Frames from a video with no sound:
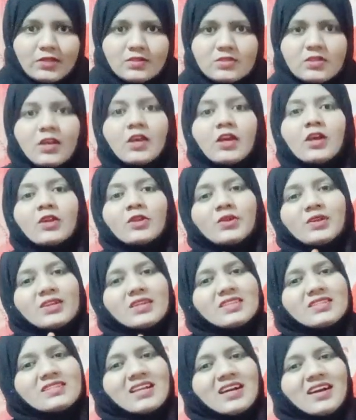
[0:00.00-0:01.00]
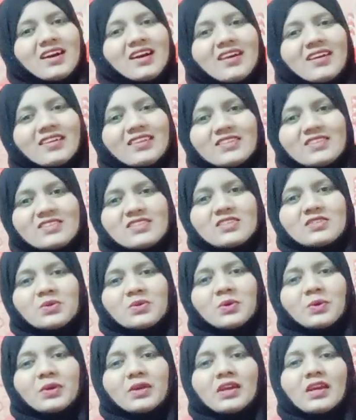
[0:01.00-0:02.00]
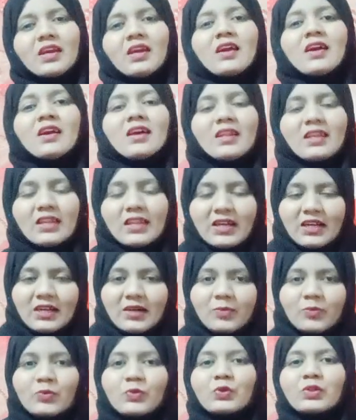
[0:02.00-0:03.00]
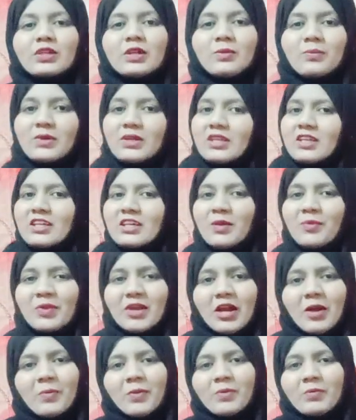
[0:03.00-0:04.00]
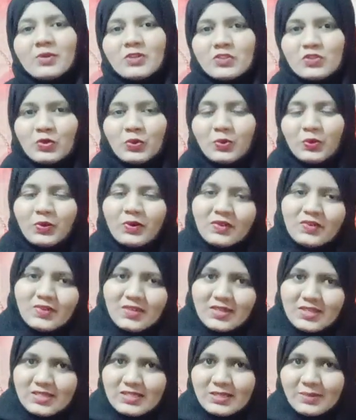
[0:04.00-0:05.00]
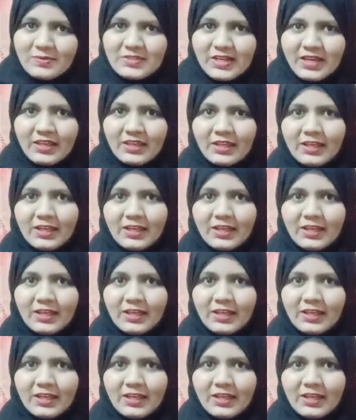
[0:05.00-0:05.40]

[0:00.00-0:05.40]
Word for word: तो ये सारी चीज़ों के नाम उनके मीनिंग हम यहाँ पर बच्चों को समझाएंगे